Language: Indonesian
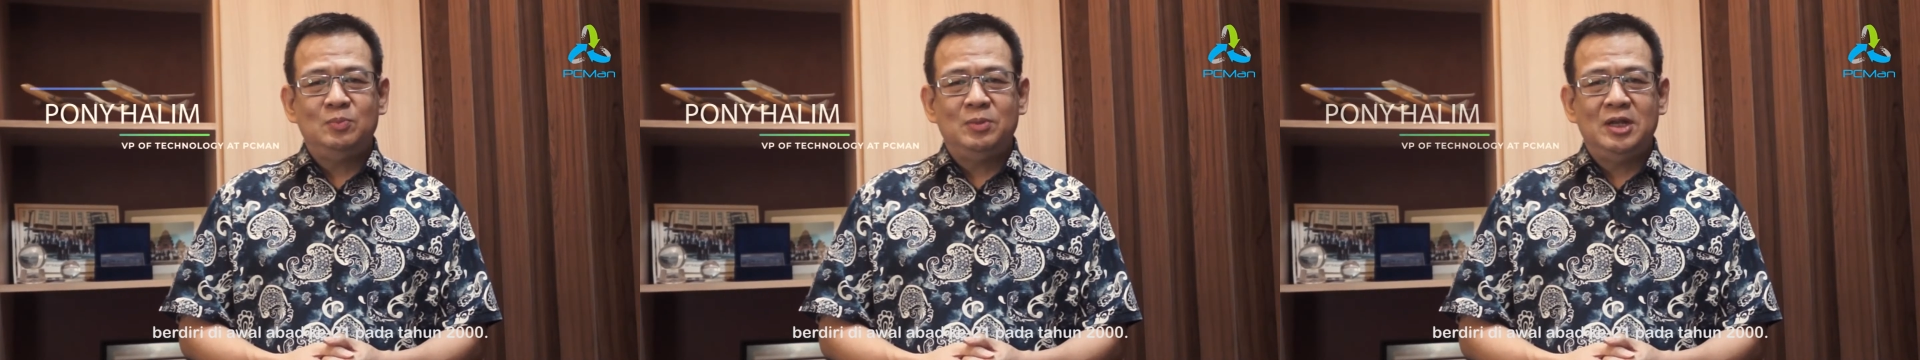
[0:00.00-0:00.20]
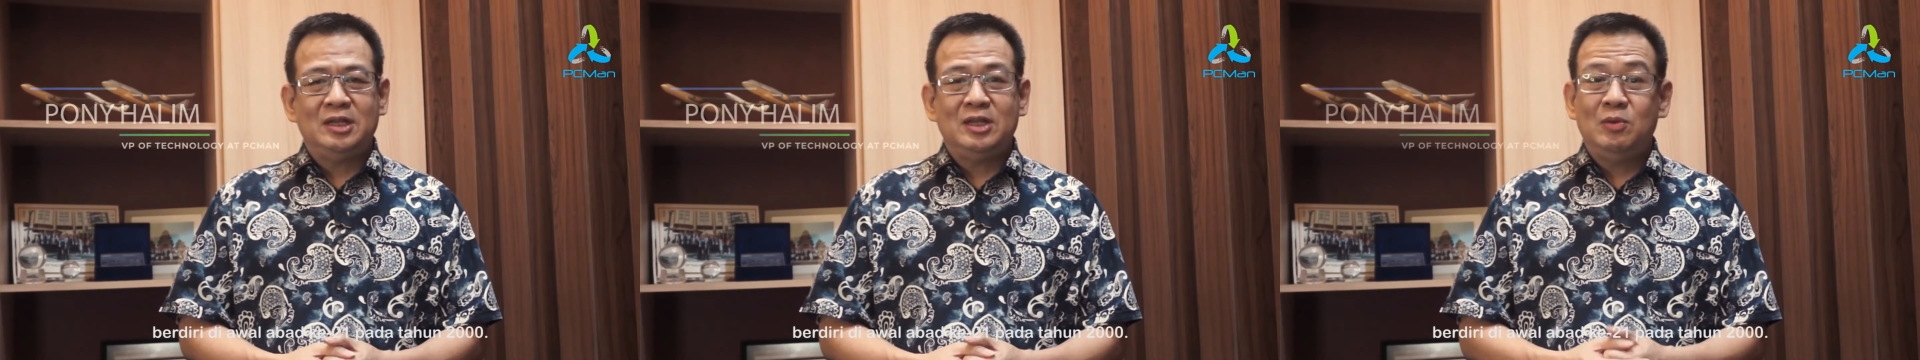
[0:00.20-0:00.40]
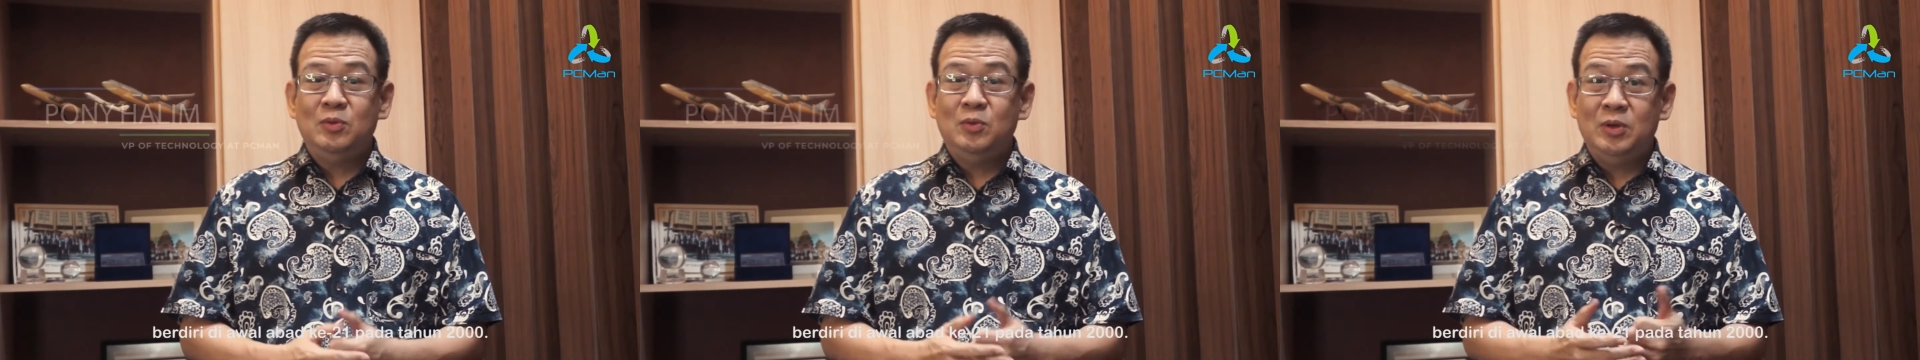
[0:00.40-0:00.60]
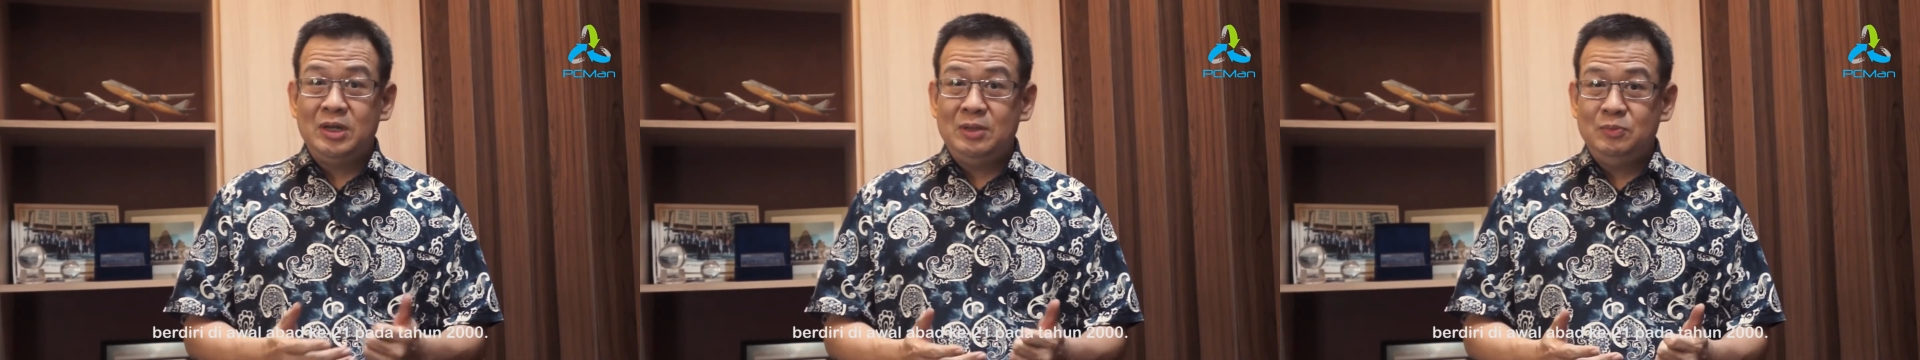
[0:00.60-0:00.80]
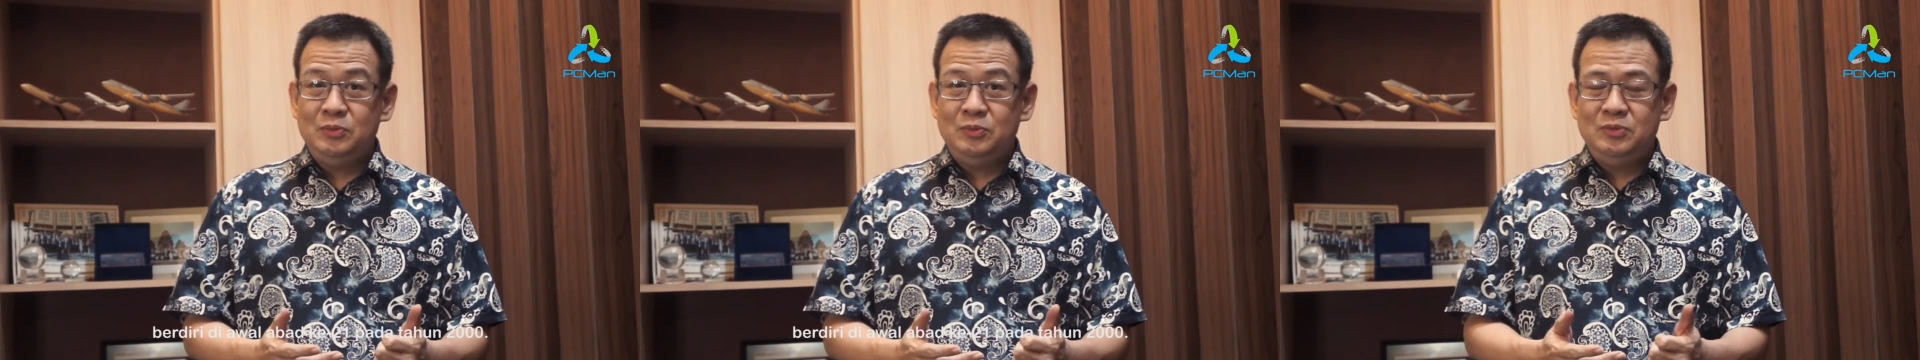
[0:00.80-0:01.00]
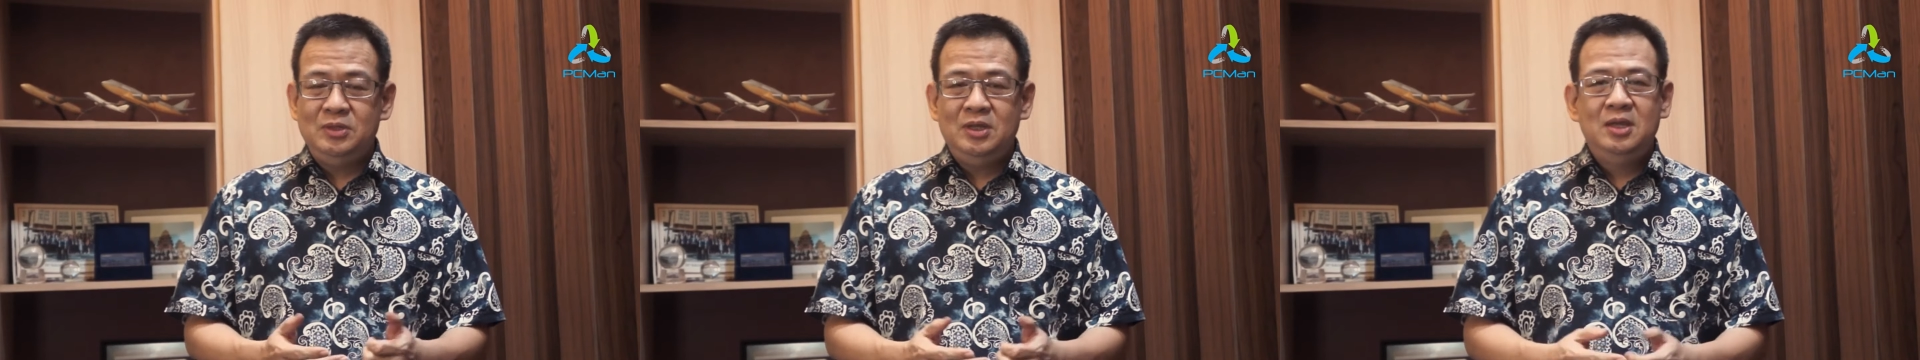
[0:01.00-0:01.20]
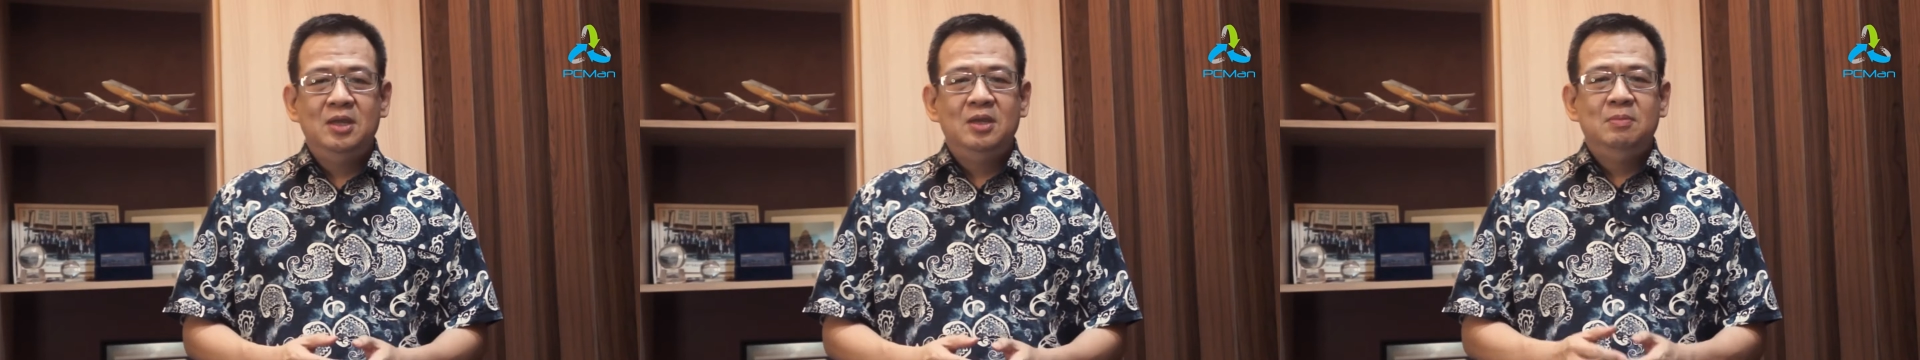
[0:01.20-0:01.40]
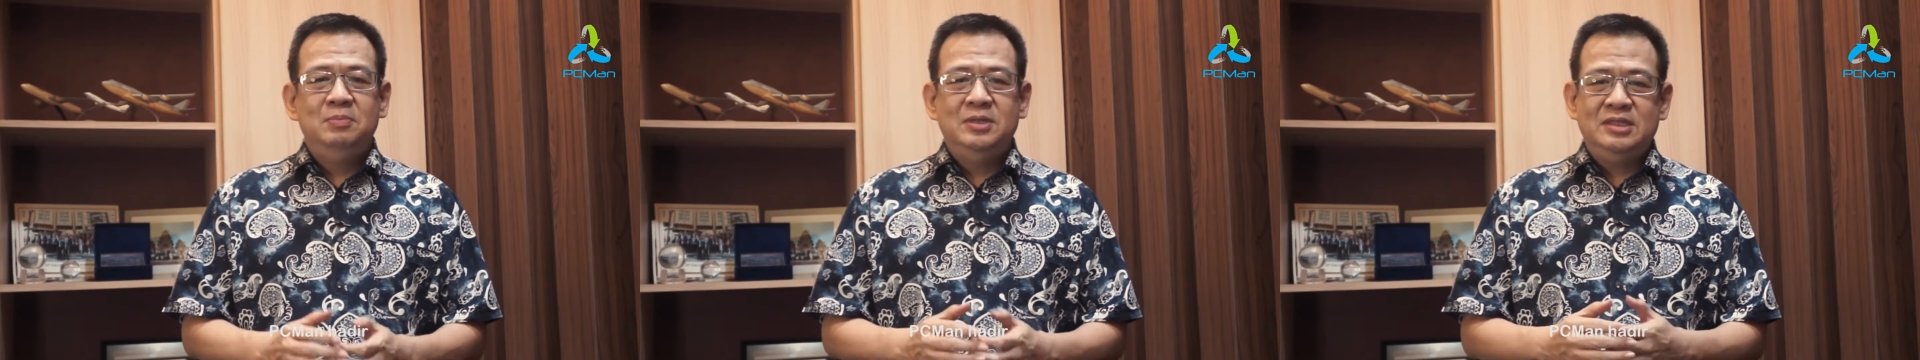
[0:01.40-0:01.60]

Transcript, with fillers: pada tahun 2000.